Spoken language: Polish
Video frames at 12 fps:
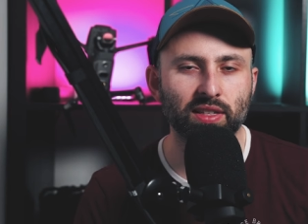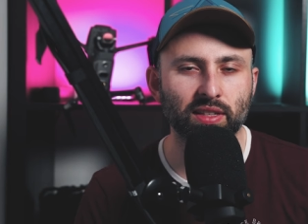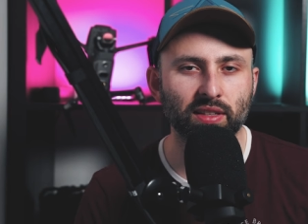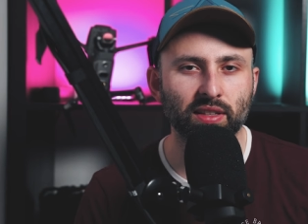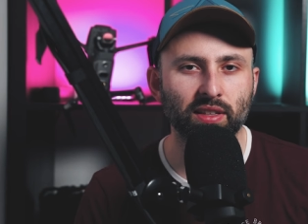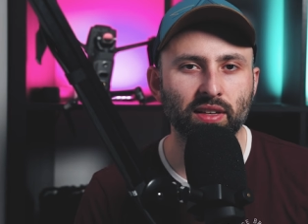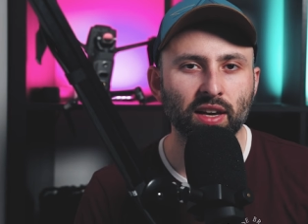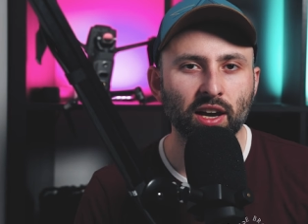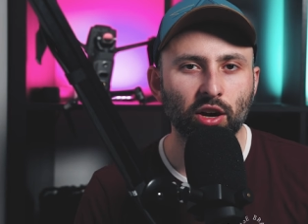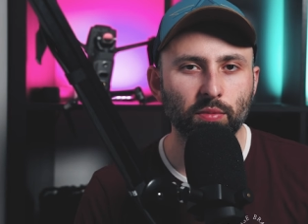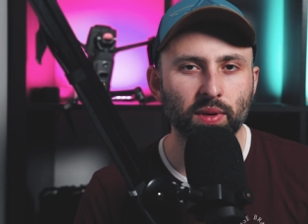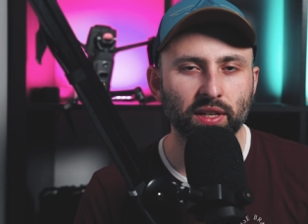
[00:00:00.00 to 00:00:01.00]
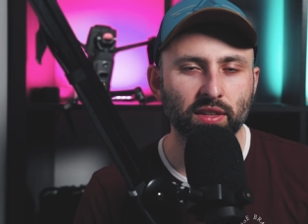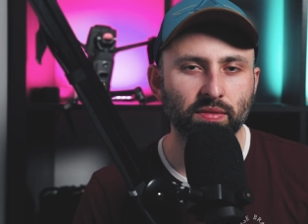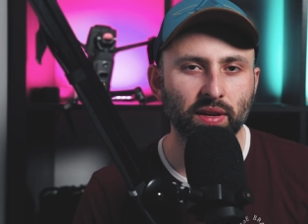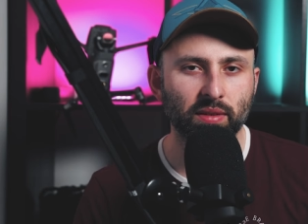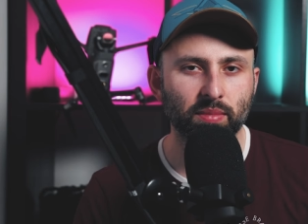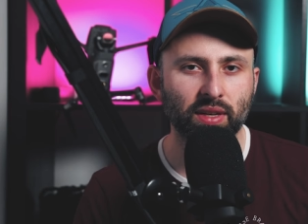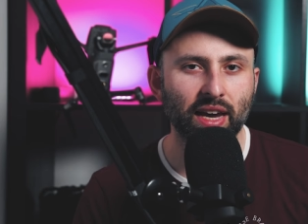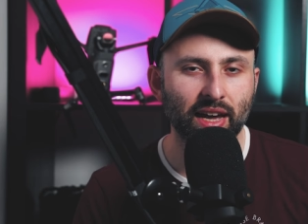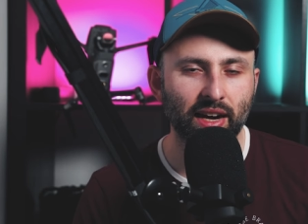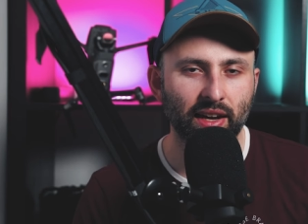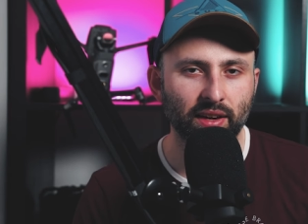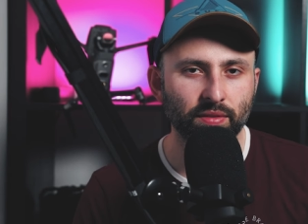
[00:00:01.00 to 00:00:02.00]
z y, obiektywami
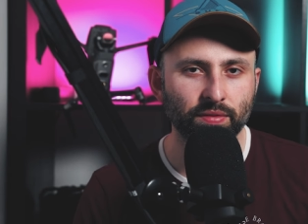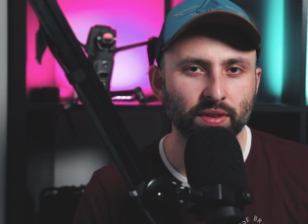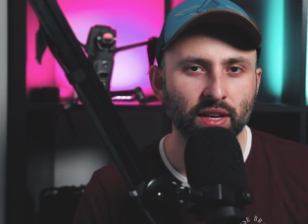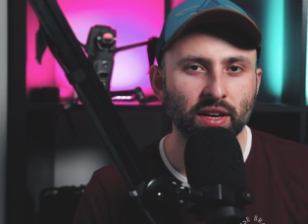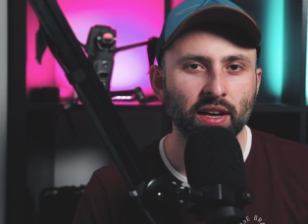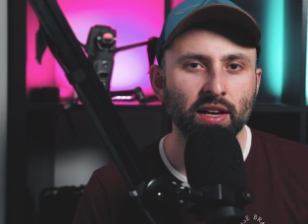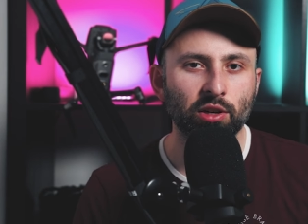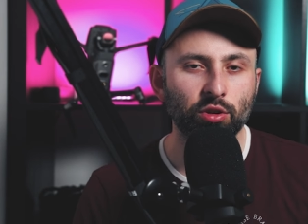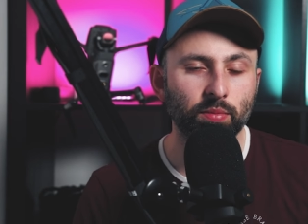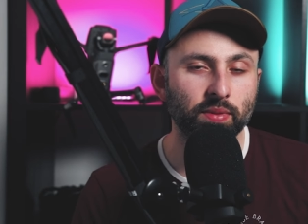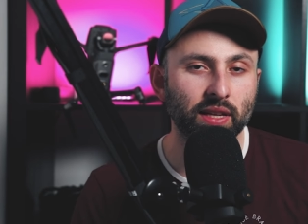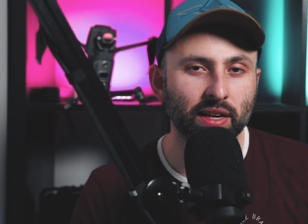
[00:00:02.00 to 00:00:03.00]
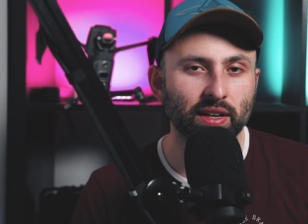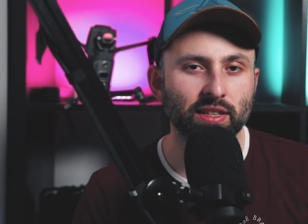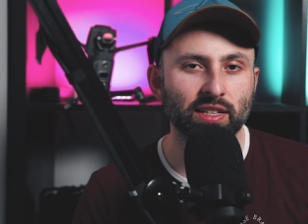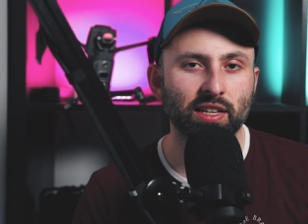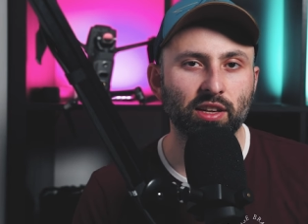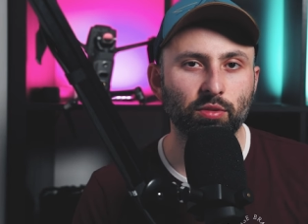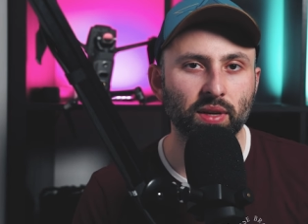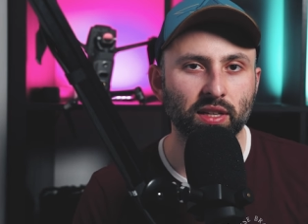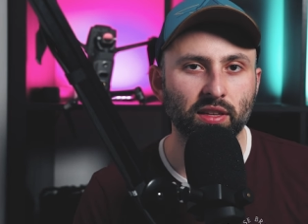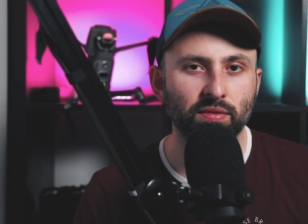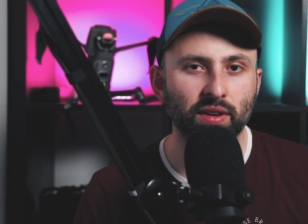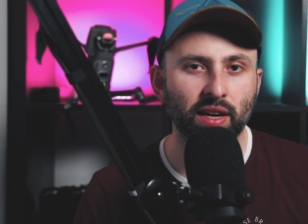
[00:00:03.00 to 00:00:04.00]
RF lub nakręcane
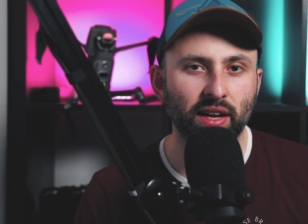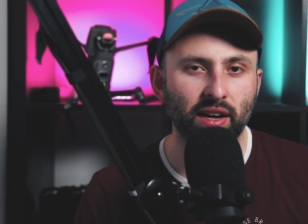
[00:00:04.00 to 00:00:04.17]
obiektywy